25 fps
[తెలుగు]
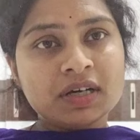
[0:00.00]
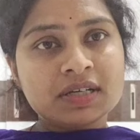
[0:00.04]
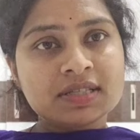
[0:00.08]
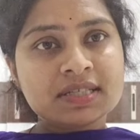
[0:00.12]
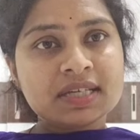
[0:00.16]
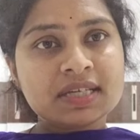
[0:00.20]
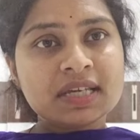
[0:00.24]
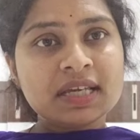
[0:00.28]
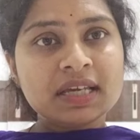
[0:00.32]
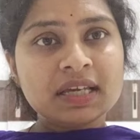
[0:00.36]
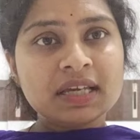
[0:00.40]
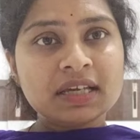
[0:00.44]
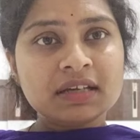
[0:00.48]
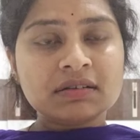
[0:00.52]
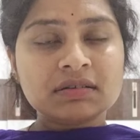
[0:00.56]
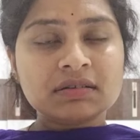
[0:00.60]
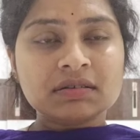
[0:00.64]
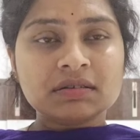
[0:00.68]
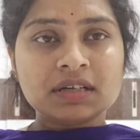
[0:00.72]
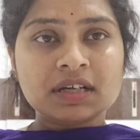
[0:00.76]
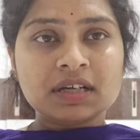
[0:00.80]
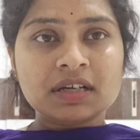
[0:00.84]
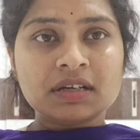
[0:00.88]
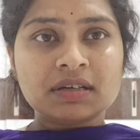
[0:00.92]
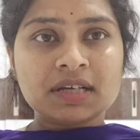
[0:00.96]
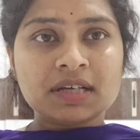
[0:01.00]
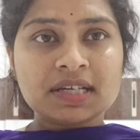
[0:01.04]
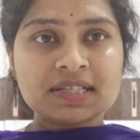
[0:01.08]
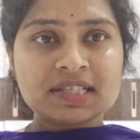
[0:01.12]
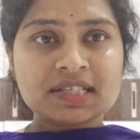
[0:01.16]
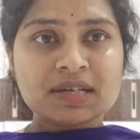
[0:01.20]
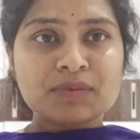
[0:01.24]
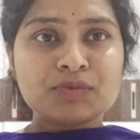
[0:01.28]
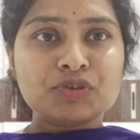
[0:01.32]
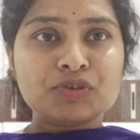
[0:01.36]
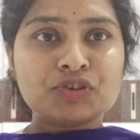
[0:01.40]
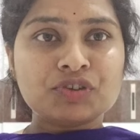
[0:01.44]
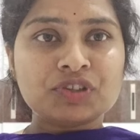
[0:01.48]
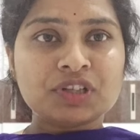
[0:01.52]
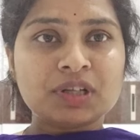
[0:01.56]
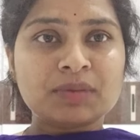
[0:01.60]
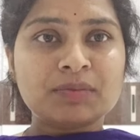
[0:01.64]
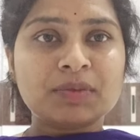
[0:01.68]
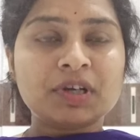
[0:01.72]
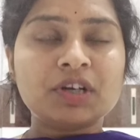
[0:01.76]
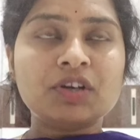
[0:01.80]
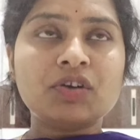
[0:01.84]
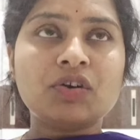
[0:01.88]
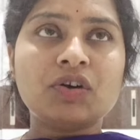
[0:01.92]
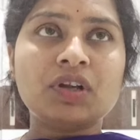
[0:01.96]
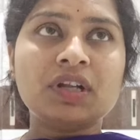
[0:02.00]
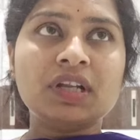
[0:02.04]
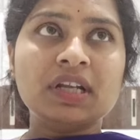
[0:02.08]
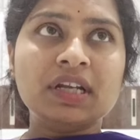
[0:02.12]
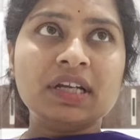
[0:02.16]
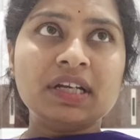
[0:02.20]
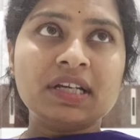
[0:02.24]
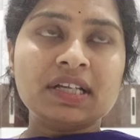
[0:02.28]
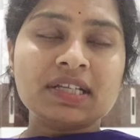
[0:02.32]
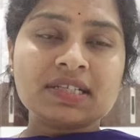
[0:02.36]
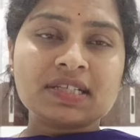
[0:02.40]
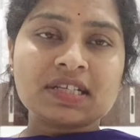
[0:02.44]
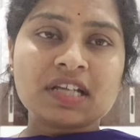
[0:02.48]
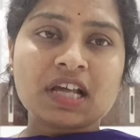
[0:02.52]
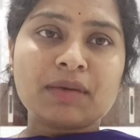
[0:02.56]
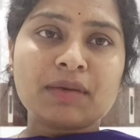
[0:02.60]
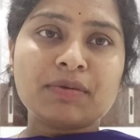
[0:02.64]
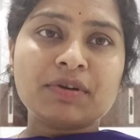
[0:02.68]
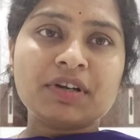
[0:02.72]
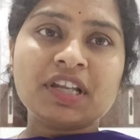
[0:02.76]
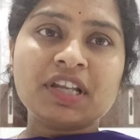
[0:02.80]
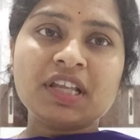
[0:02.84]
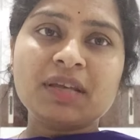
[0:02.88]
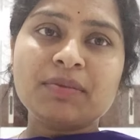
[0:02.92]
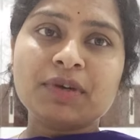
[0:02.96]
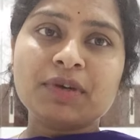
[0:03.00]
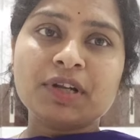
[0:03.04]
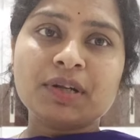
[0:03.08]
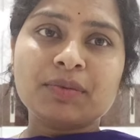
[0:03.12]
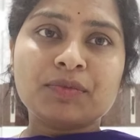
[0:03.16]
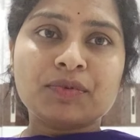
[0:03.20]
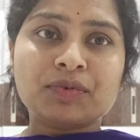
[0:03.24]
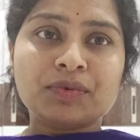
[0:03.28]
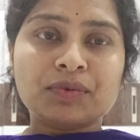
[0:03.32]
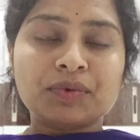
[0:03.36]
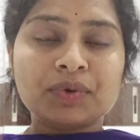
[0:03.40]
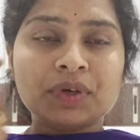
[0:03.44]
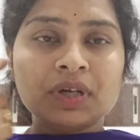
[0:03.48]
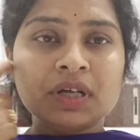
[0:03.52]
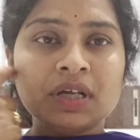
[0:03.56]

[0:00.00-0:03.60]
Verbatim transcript: మార్క్స్కి ఎగ్జామ్ ఉంటుందన్నమాట ఆన్లైన్ టెస్ట్ కాబట్టి మనము